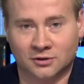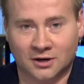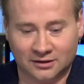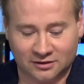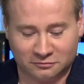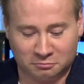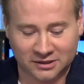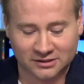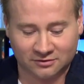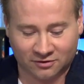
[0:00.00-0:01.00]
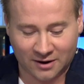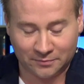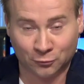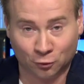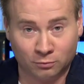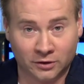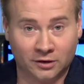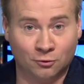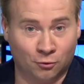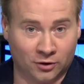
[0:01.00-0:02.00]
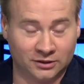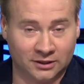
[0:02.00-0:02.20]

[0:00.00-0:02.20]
грантов «Москва – добрый город».